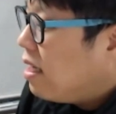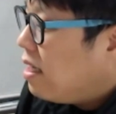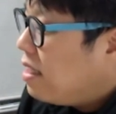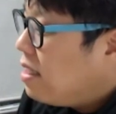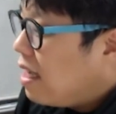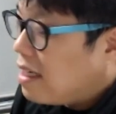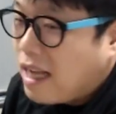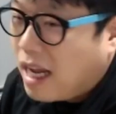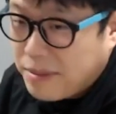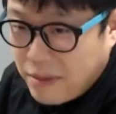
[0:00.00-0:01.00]

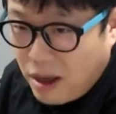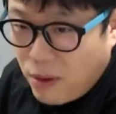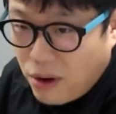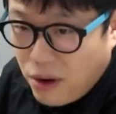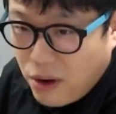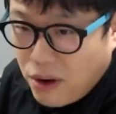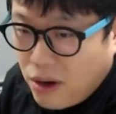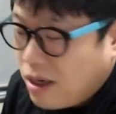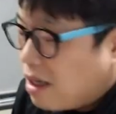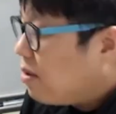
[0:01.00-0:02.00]
인생은
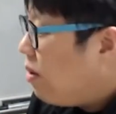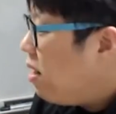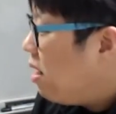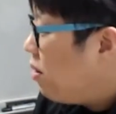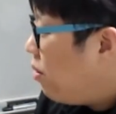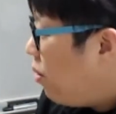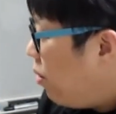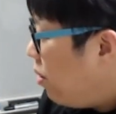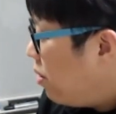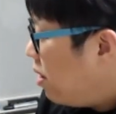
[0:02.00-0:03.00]
아름다워라는 영화가
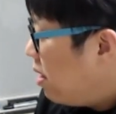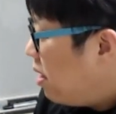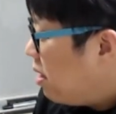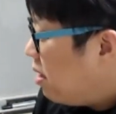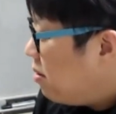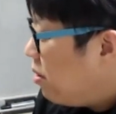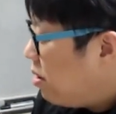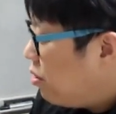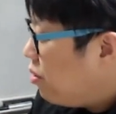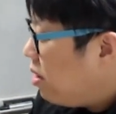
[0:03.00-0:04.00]
있고 그래서
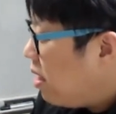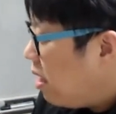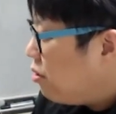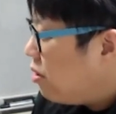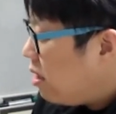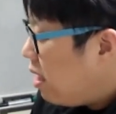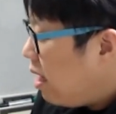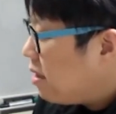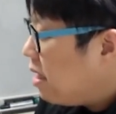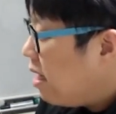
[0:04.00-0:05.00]
그 유태인 학살
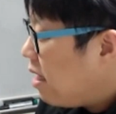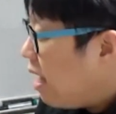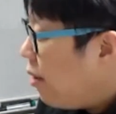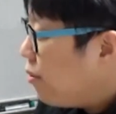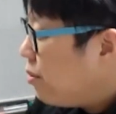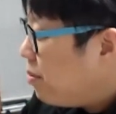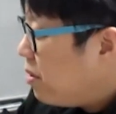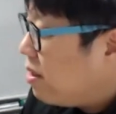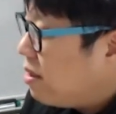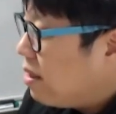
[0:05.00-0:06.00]
학살한 게
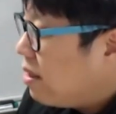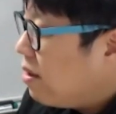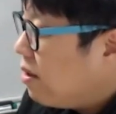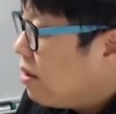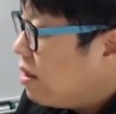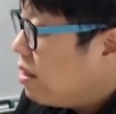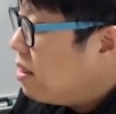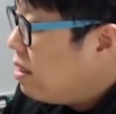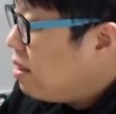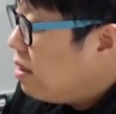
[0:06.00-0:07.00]
아우슈비츠 어그
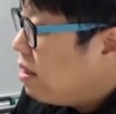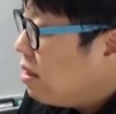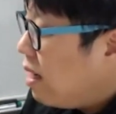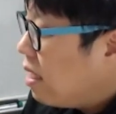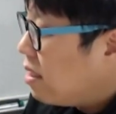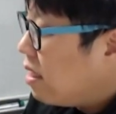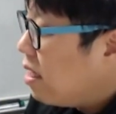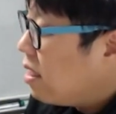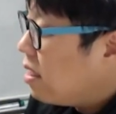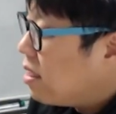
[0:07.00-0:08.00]
그
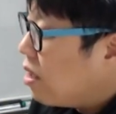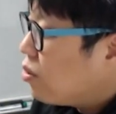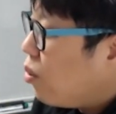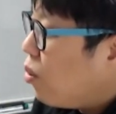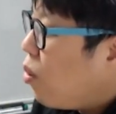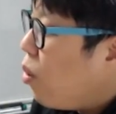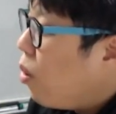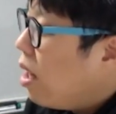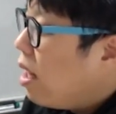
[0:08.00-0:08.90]
학살 그 장소고